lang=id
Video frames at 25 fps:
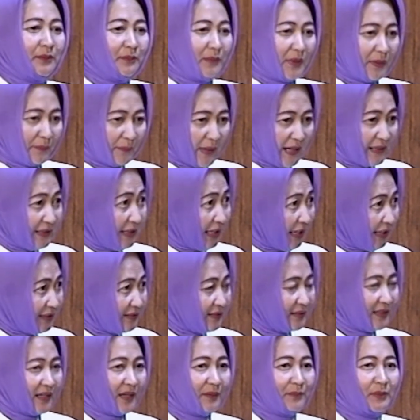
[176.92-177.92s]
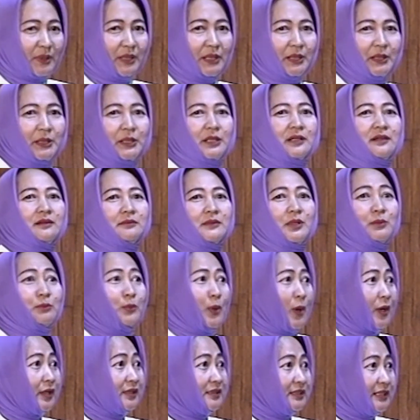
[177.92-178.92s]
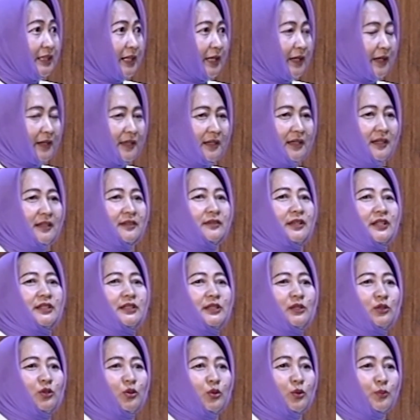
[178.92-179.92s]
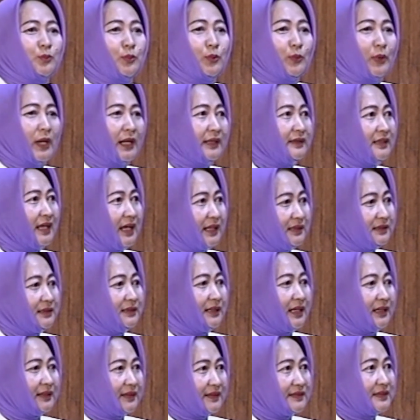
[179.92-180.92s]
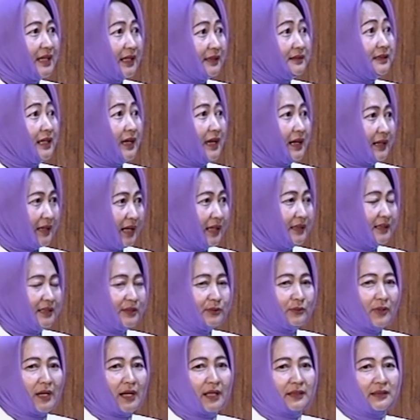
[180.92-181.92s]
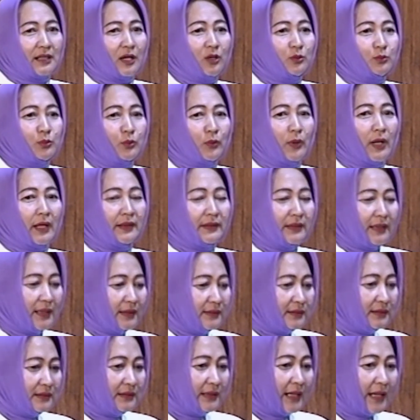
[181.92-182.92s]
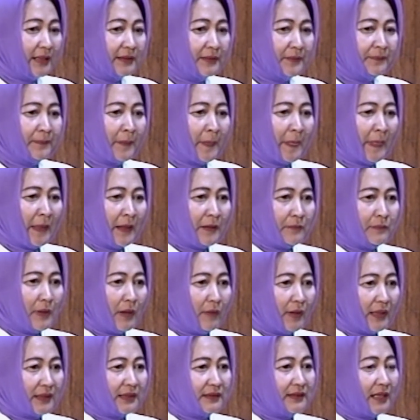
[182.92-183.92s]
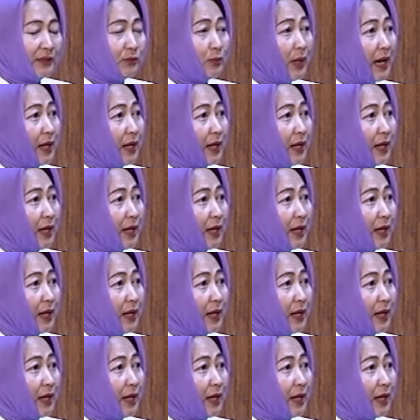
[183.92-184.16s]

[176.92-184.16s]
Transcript: memayat, kami nah, membordir. membordir. Jadi hubungannya dengan kesadaran itu ada hubungannya dengan bahwa kita itu